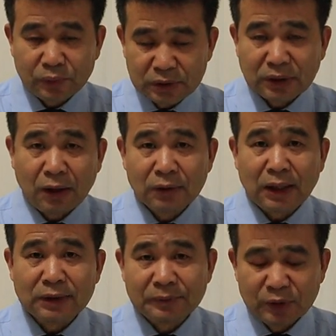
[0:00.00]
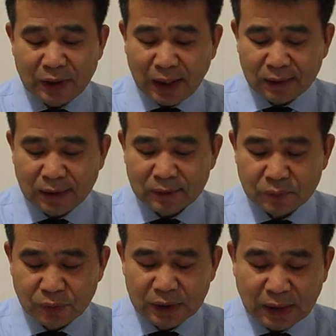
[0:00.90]
不是偷了，人们都看着呢，
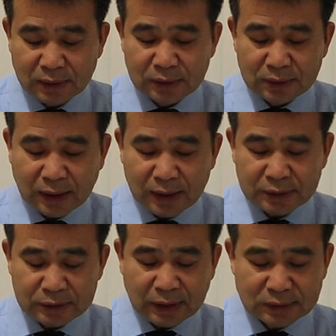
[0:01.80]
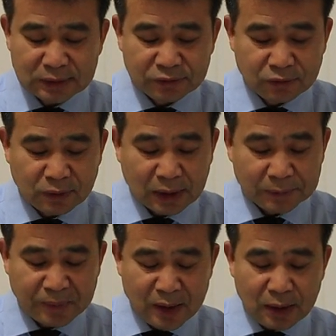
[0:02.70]
不会的，哎，是他自己复活了。